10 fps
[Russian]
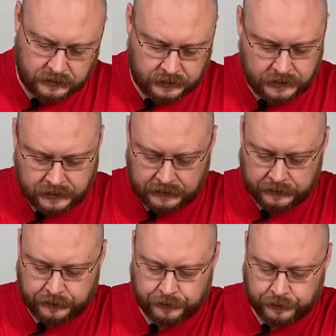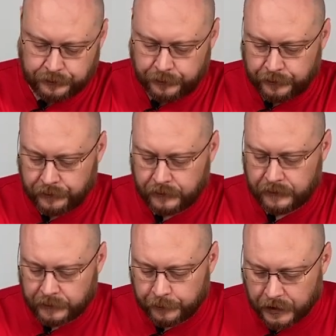Сейчас я вам
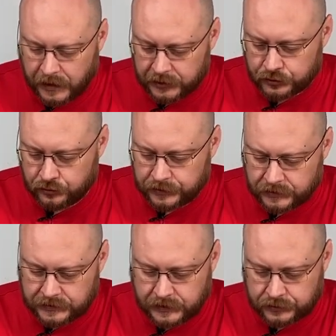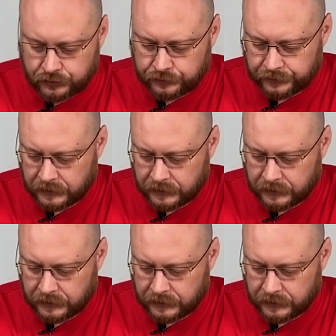покажу и расскажу.